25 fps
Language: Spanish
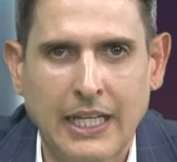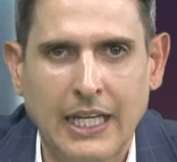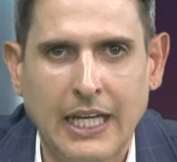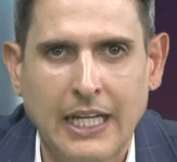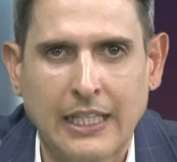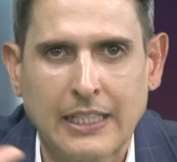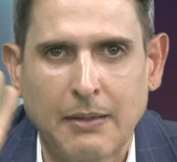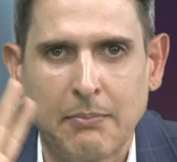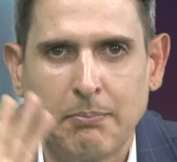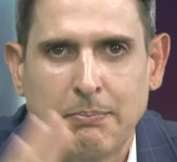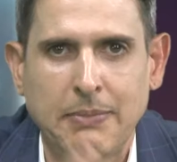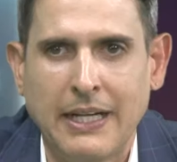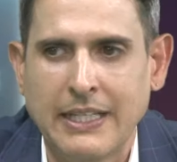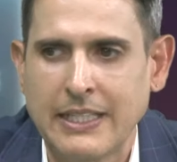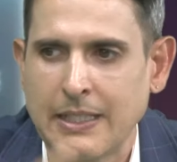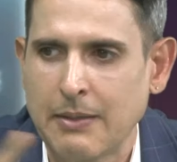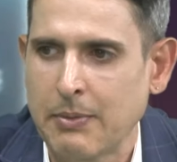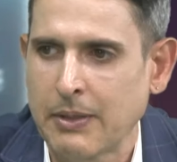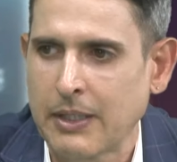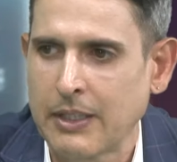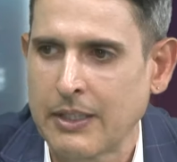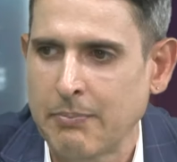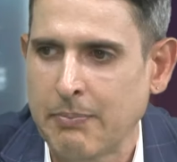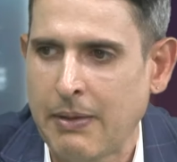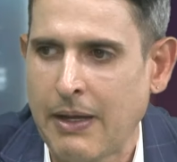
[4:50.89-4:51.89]
la campaña,
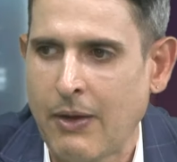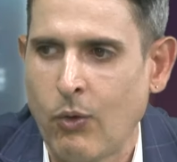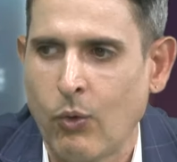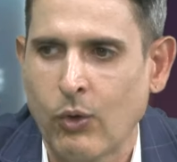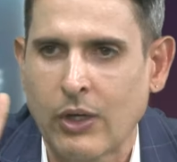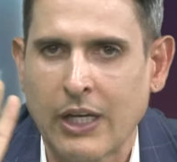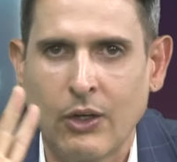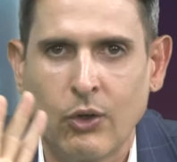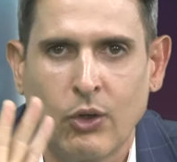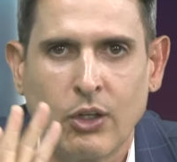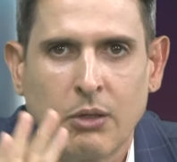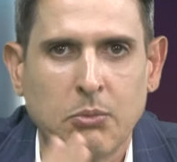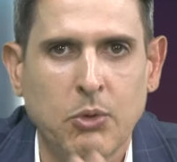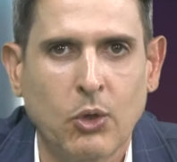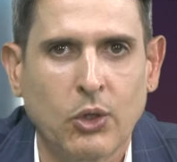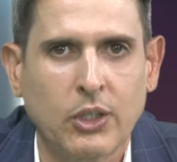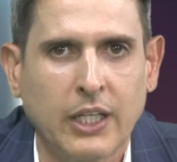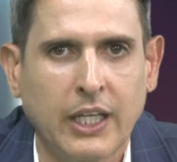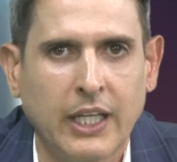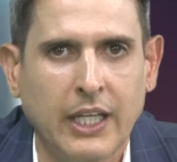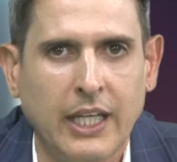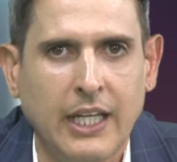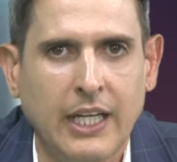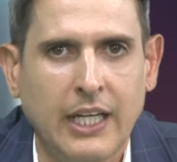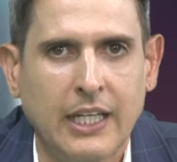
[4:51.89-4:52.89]
porque, para, o que lo
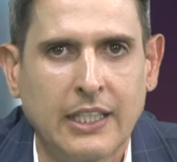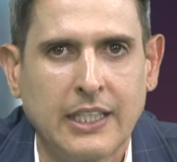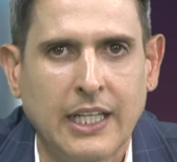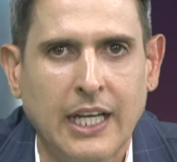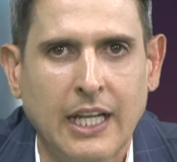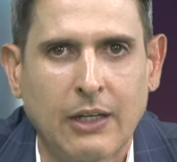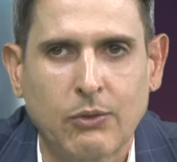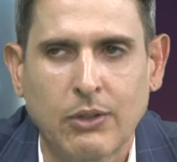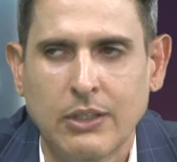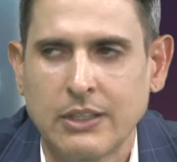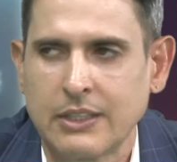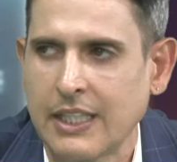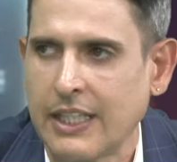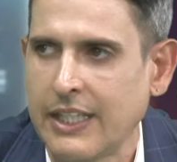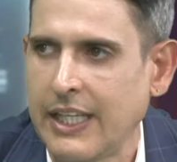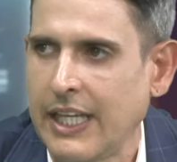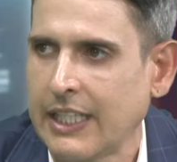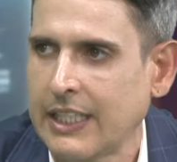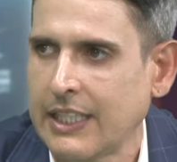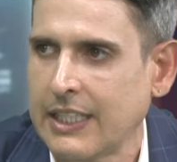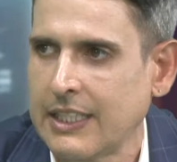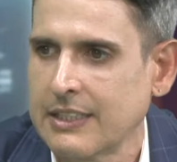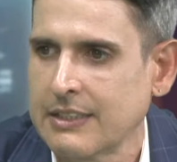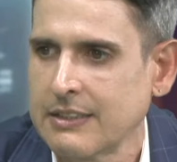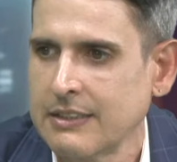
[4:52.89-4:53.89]
desbloquee el, de la cuenta de
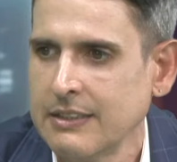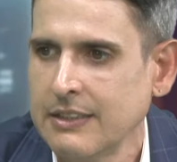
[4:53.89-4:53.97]
X.